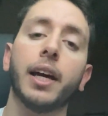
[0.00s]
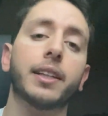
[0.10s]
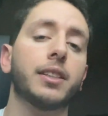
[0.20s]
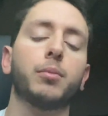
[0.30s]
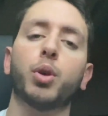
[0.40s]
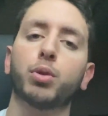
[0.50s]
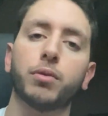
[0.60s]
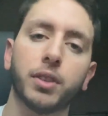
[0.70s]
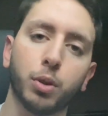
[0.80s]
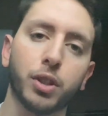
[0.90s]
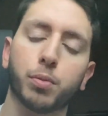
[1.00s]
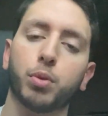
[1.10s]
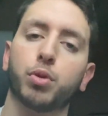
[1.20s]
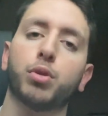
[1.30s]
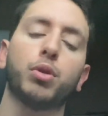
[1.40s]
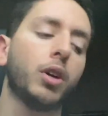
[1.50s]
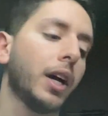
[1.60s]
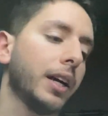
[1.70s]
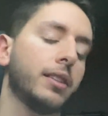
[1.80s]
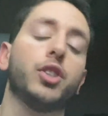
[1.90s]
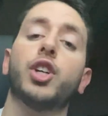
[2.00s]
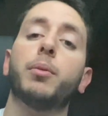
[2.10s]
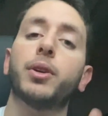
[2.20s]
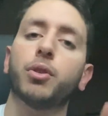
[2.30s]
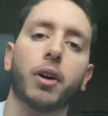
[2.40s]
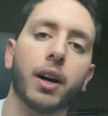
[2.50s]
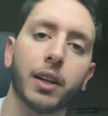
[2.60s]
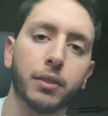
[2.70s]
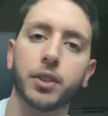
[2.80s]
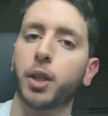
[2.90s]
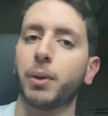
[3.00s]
quasiment aucune vidéo n'est sponsor, et si jamais il y en aura à l'avenir,